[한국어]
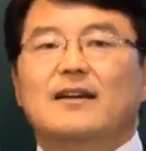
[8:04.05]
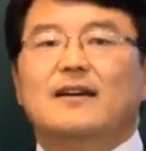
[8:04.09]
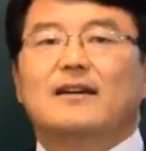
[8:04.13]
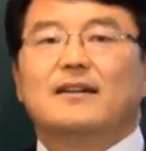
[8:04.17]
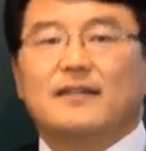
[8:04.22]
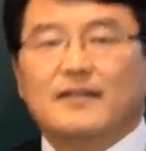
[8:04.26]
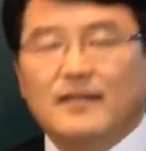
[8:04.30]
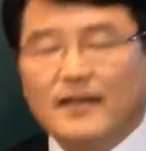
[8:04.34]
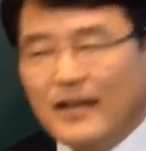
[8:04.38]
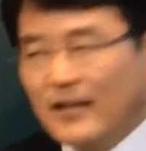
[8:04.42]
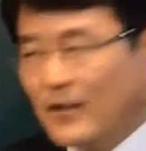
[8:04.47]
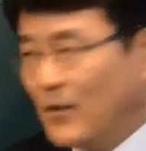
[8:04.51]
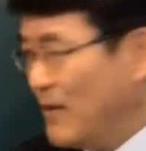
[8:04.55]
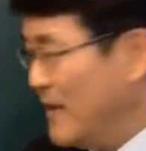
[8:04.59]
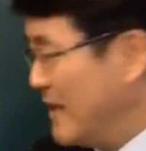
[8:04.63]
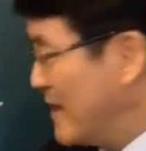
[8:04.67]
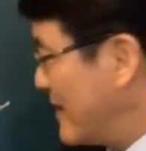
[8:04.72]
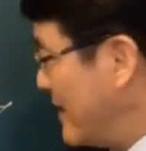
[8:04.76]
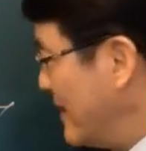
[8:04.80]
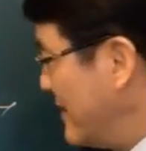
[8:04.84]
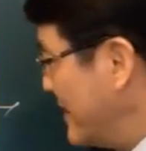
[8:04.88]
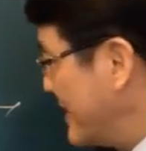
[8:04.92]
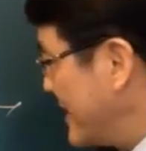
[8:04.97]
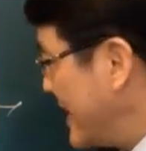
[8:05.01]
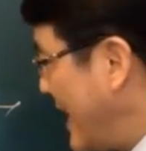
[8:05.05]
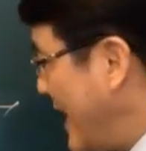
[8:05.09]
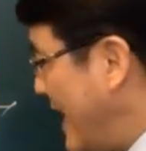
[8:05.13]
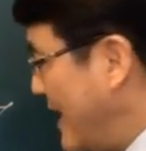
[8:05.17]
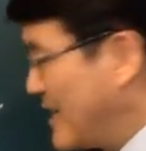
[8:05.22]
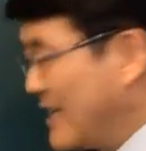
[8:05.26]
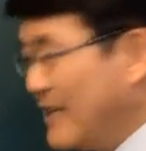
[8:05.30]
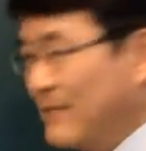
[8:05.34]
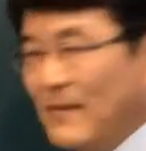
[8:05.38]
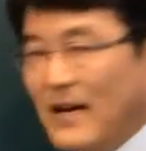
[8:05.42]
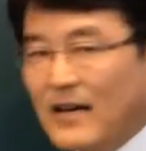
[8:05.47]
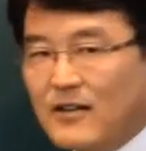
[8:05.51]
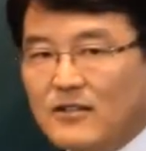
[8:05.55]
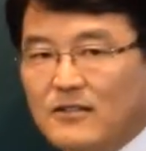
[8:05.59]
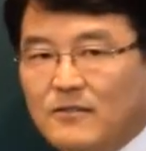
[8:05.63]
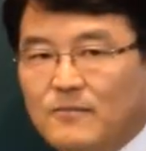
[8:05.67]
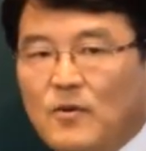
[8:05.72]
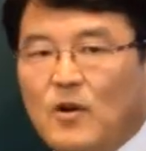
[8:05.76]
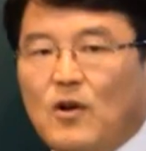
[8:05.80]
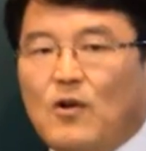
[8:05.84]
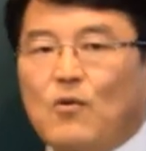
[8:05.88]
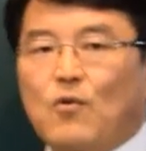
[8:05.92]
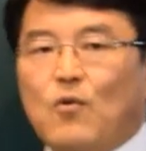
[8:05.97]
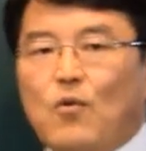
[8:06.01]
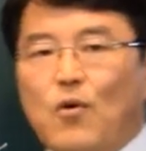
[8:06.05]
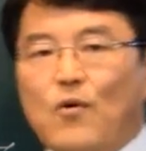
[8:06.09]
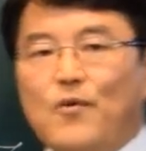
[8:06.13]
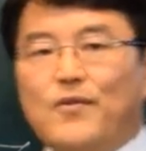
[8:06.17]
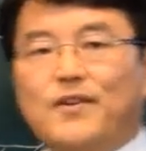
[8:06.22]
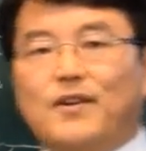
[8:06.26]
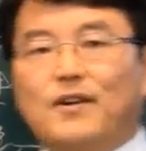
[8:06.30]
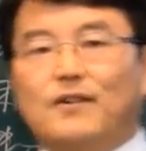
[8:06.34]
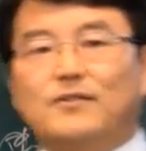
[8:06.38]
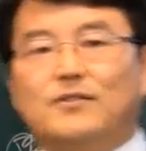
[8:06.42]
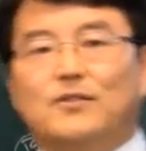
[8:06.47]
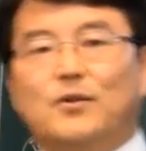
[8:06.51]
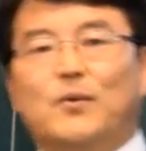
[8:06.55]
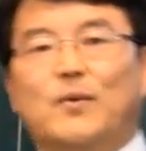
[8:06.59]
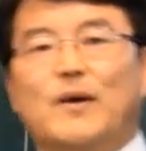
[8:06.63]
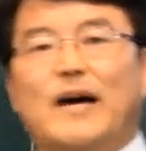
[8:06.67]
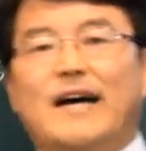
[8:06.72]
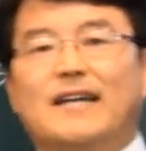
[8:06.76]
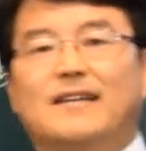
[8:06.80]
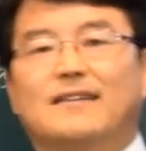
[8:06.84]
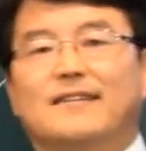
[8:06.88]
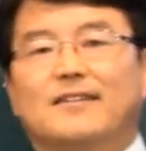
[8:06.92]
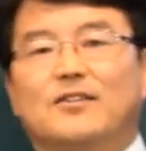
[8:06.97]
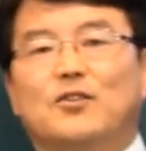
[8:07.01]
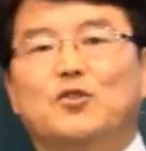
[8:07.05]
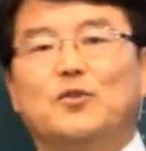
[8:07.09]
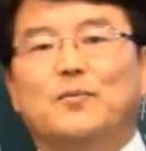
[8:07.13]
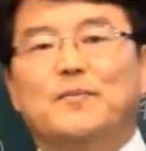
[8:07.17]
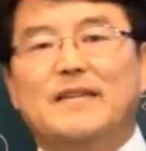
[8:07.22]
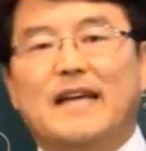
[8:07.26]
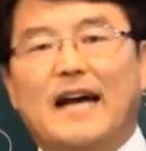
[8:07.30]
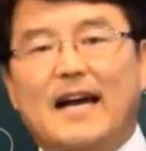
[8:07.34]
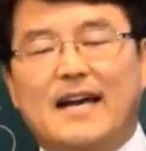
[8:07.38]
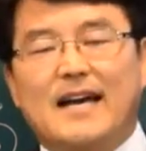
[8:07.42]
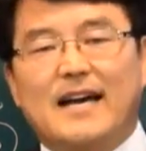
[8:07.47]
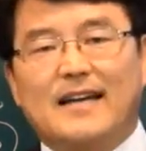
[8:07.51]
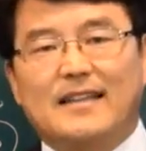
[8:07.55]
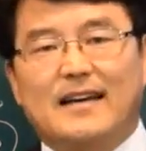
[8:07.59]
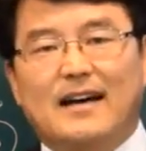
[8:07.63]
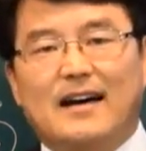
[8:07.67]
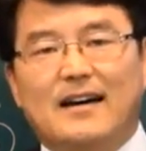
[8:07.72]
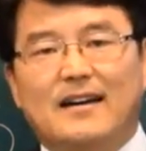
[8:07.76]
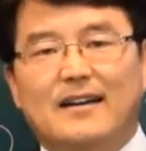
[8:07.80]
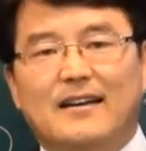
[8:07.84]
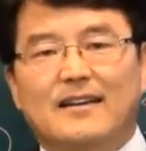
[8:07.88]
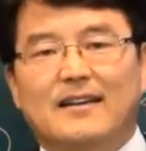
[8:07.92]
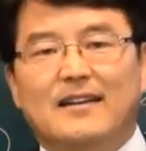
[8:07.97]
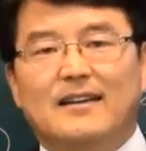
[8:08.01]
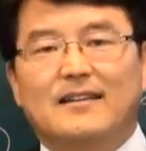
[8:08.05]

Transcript: 그래도 이때는 사시만큼 공격적으로 하는 것은 좀 약하다.